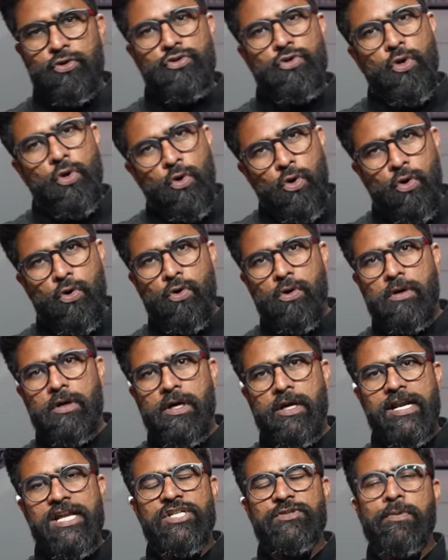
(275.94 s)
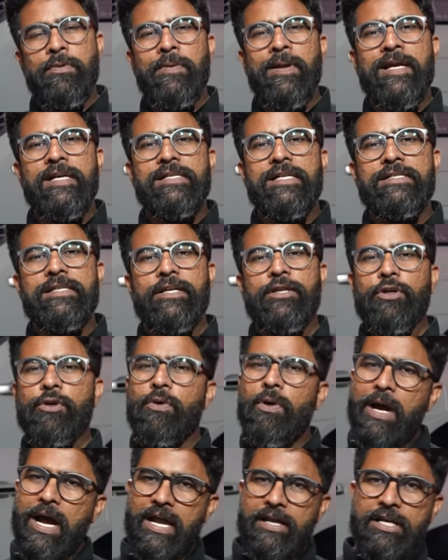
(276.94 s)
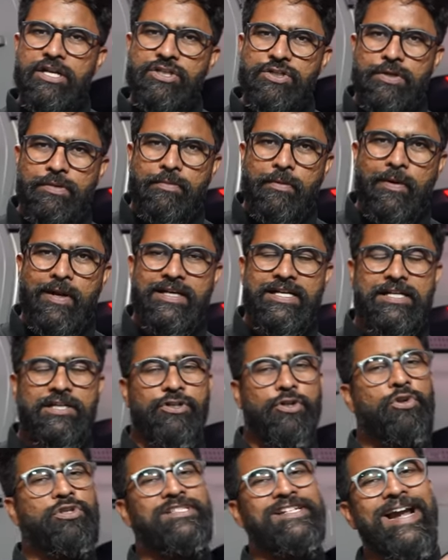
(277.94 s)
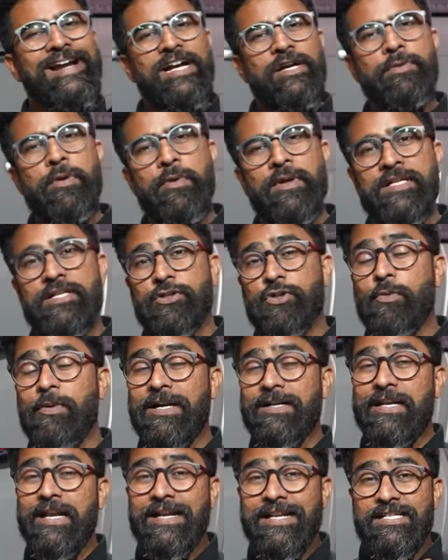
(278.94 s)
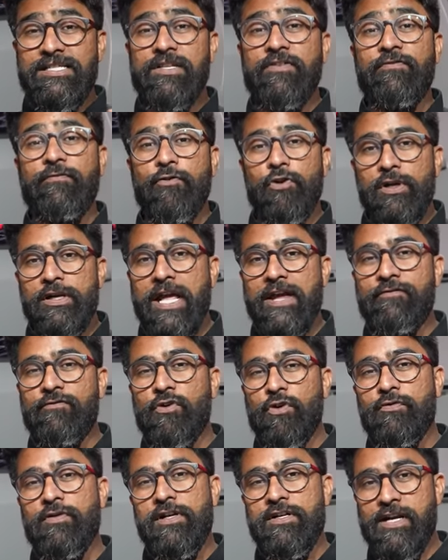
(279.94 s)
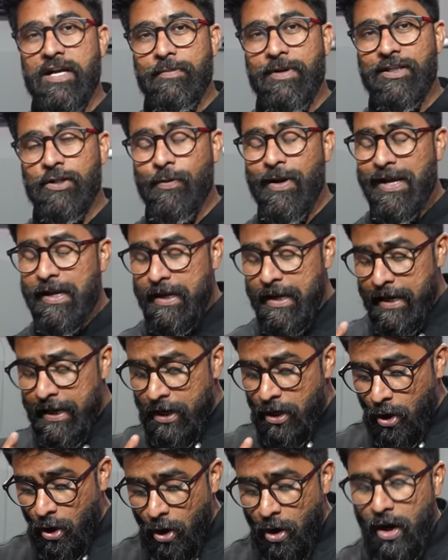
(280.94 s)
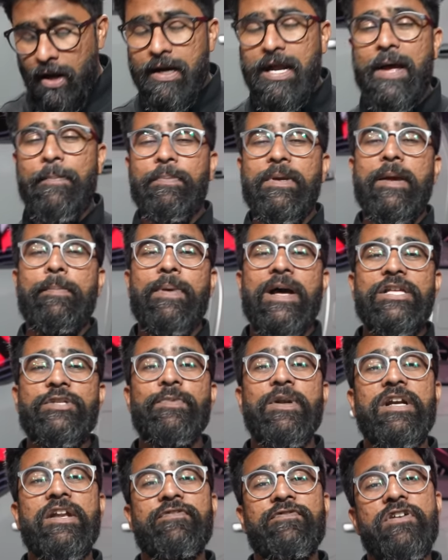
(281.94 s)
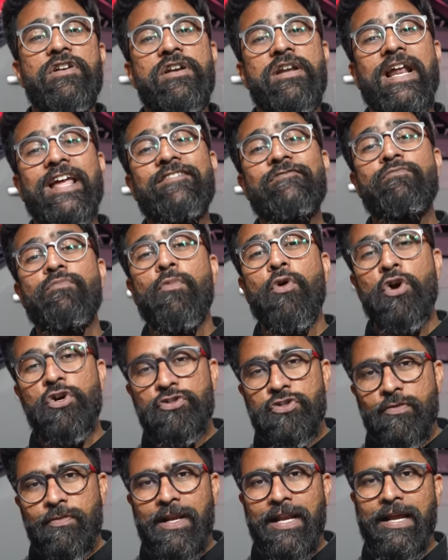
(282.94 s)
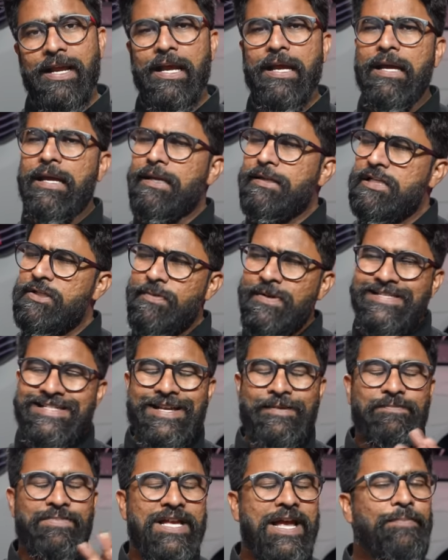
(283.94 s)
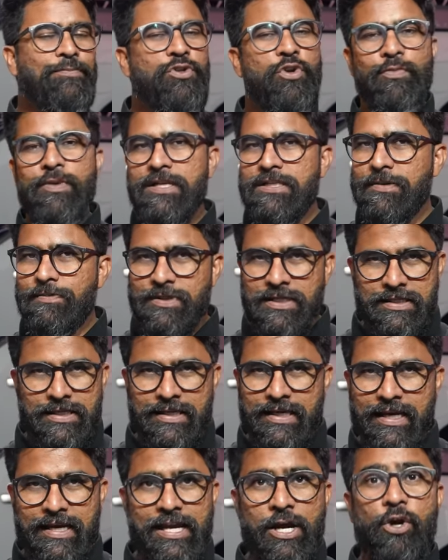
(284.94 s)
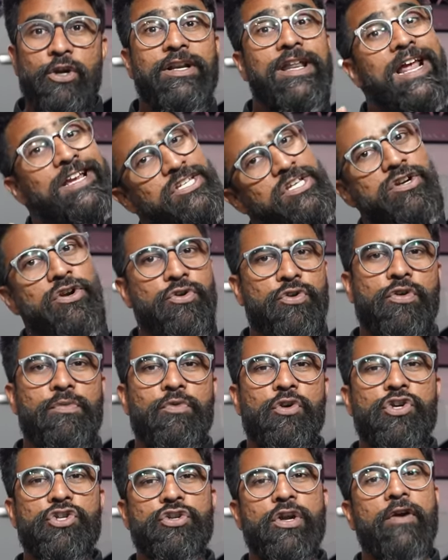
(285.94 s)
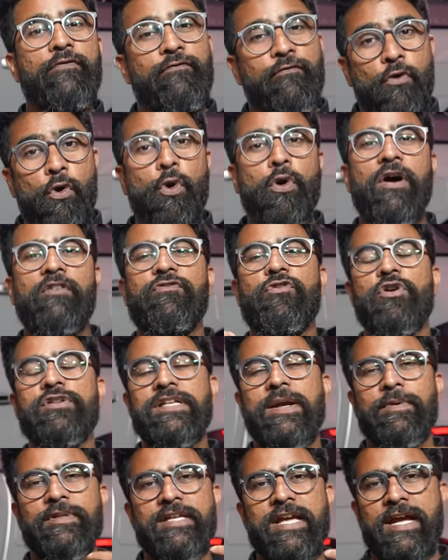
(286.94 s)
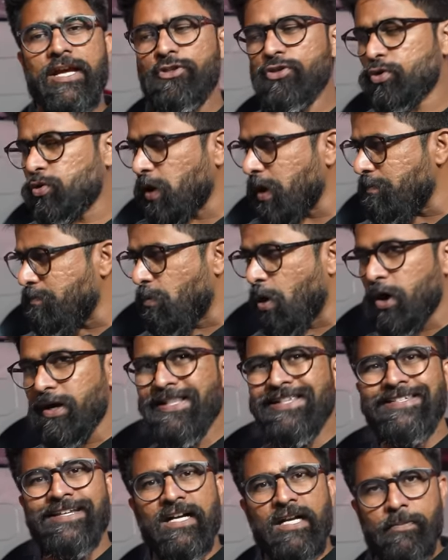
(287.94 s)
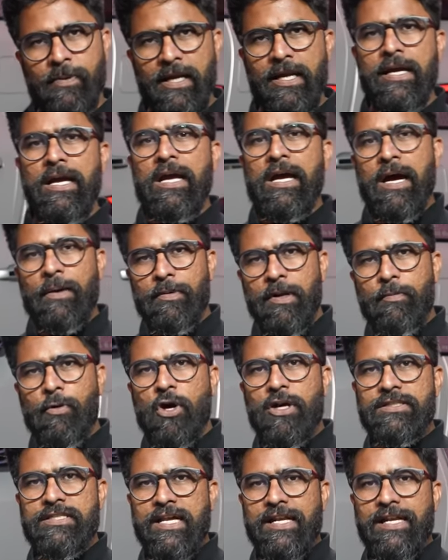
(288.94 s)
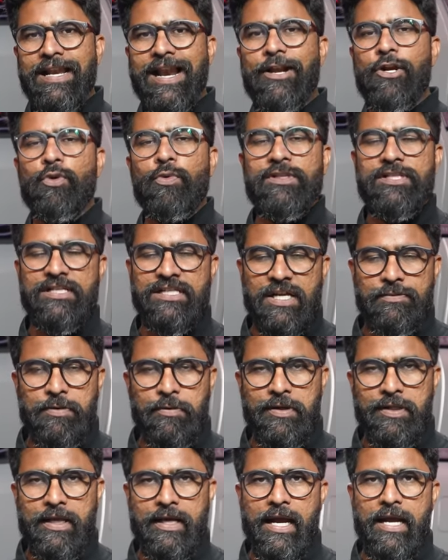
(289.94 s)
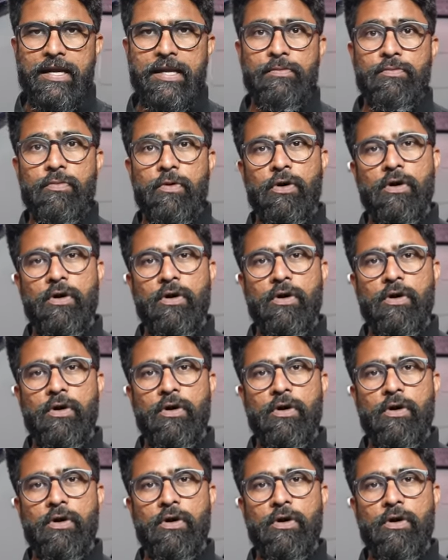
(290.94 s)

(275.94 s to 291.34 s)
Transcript: तो उसको लो रेंज में भी लेके जा सकते हो हाई रेंज में भी लेके जा सकते हो स्टैंडर्ड में भी रख सकते हो बट इट इज़ द फुल टाइम फोर व्हील ड्राइव बाय द वे और आपके पास में डिफरेंट ड्राइव मोड्स भी मिलेंगे जिसमें जेप जैप जूम ये सब चीज़ें की गई और ट्रैक्शन कंट्रोल मोड जो है वो ऑफकोर्स यहाँ पर दिया गया जो थोड़ा मॉडर्न सेटअप है हमने बहुत सारी लैंड रोवर्स के साथ में ये देखा है कि